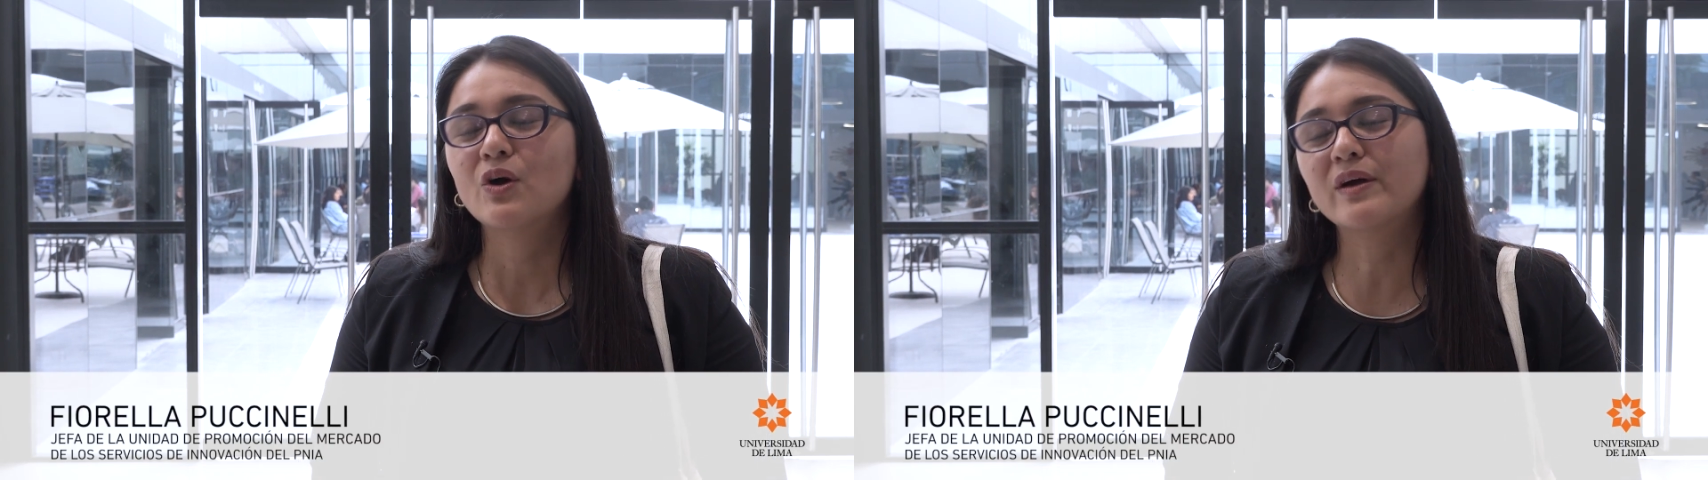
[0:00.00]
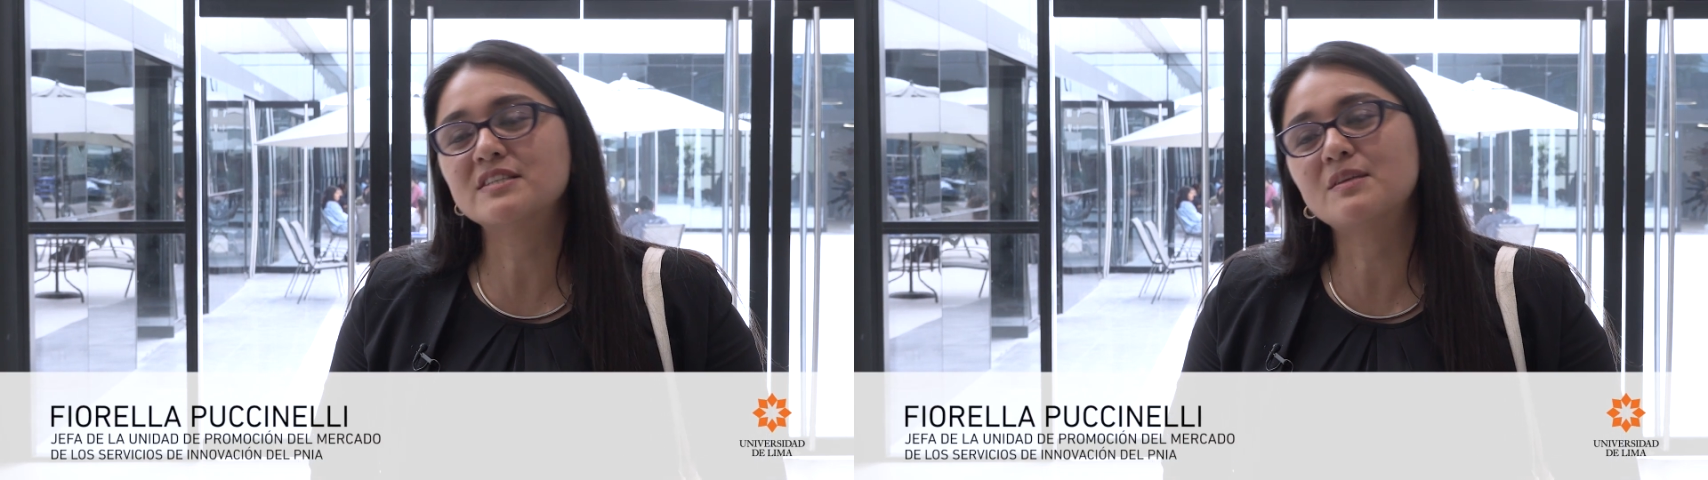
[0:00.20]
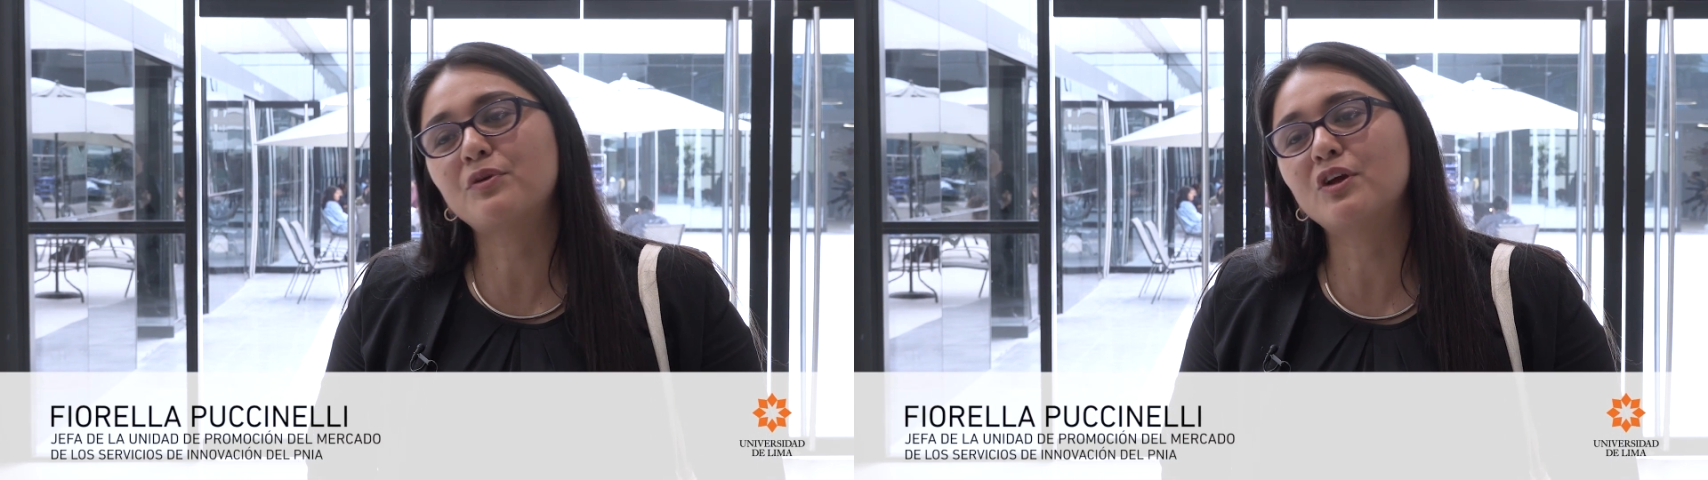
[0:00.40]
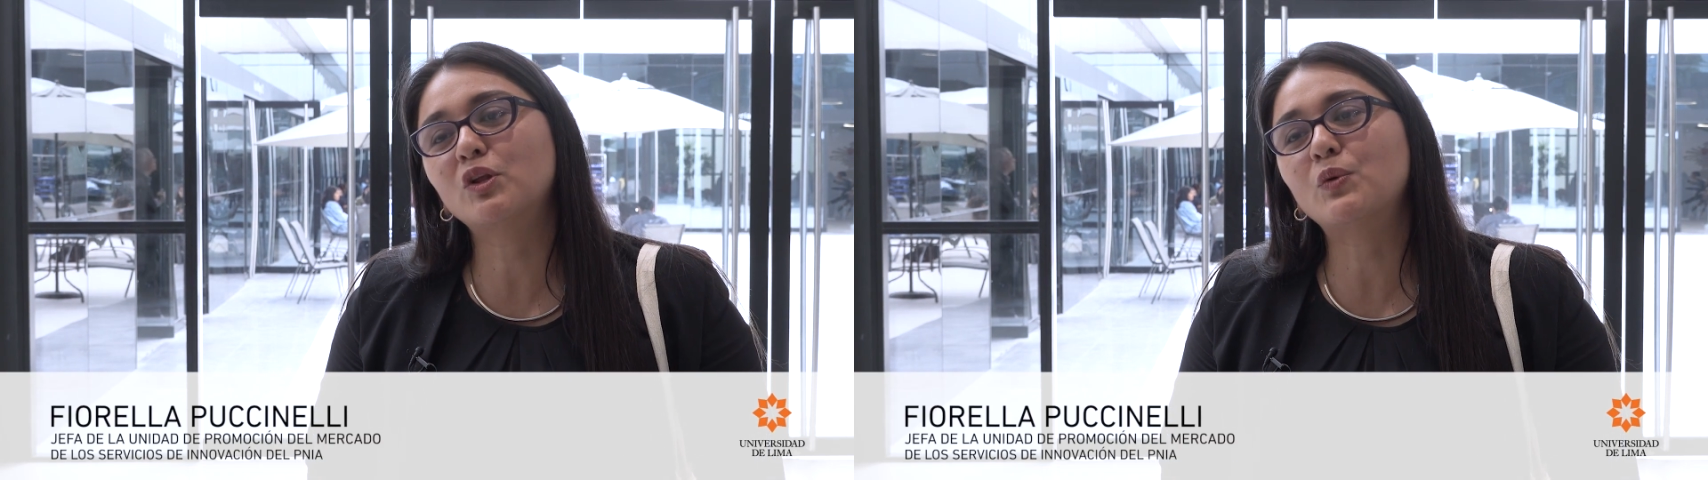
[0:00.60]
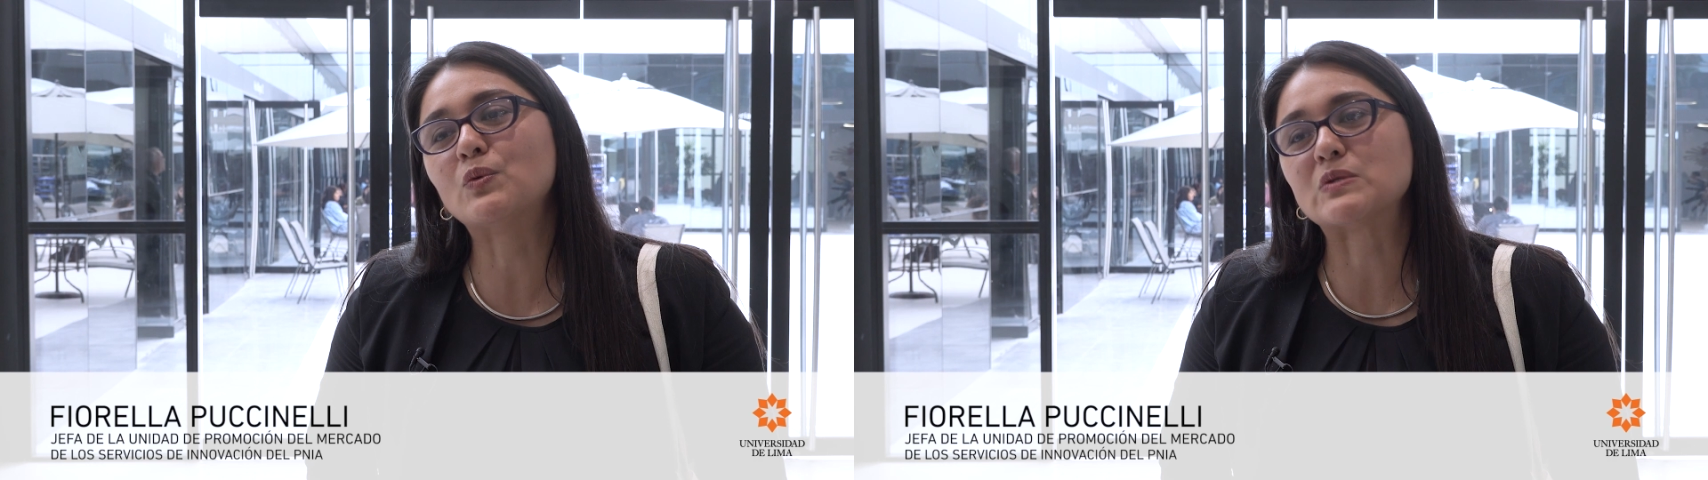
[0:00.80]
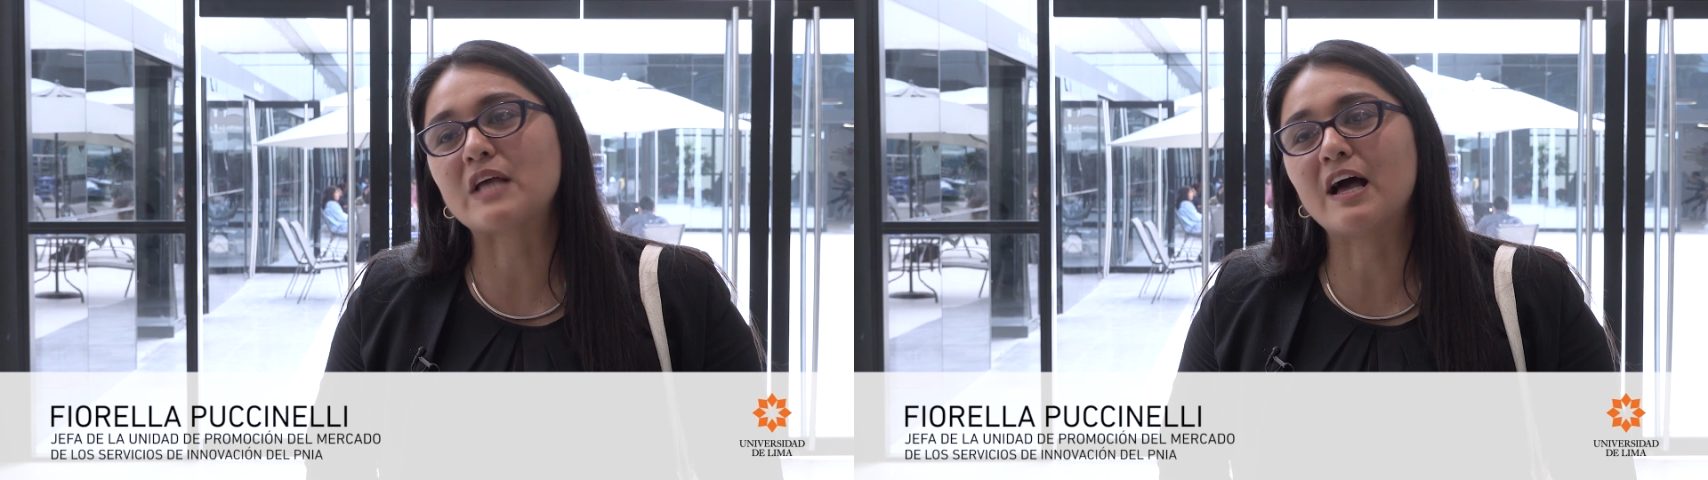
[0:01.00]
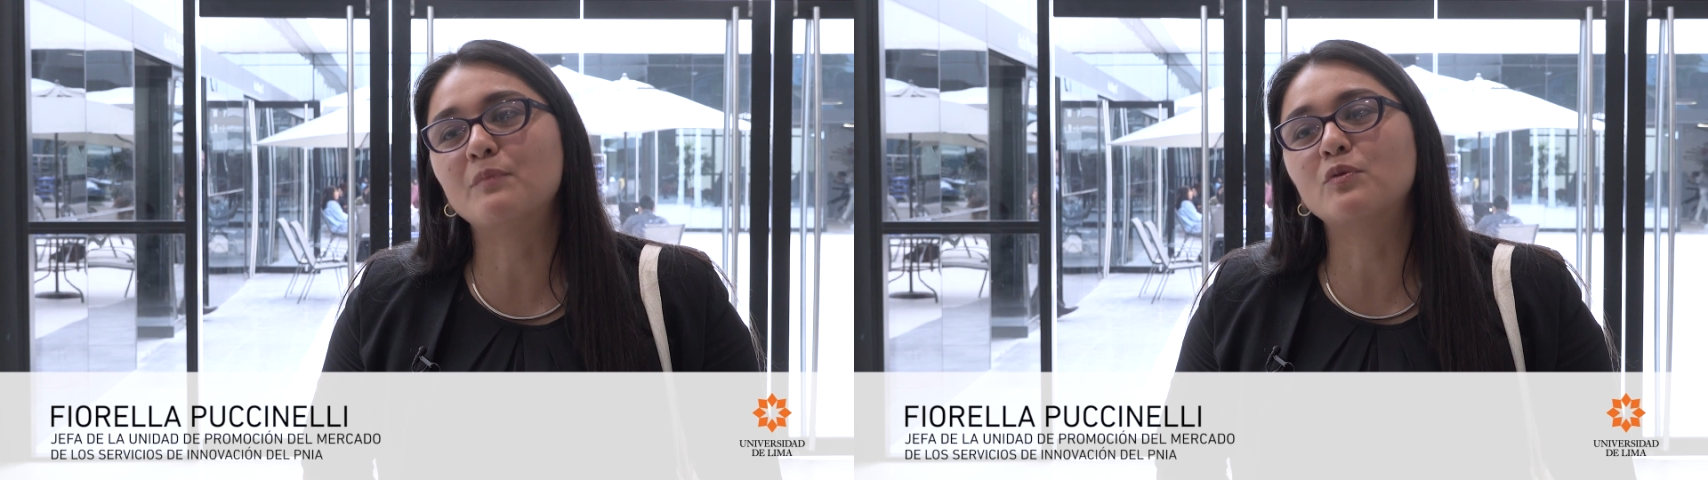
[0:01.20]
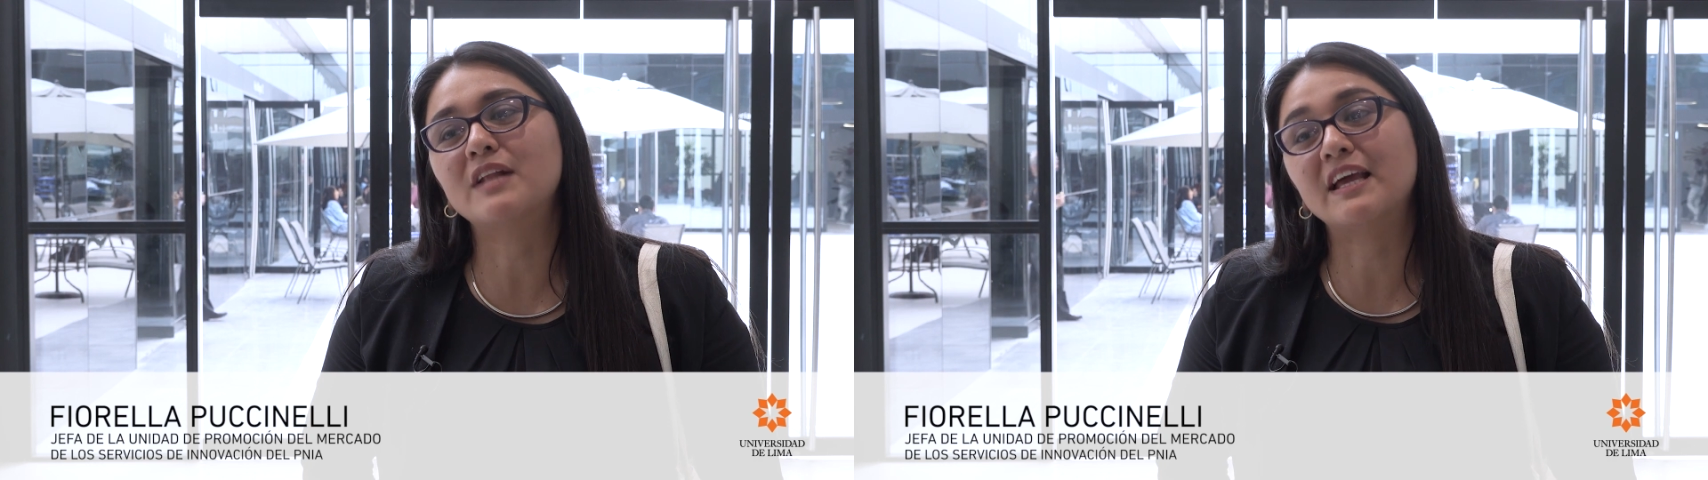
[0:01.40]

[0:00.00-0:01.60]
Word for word: Con este proyecto buscamos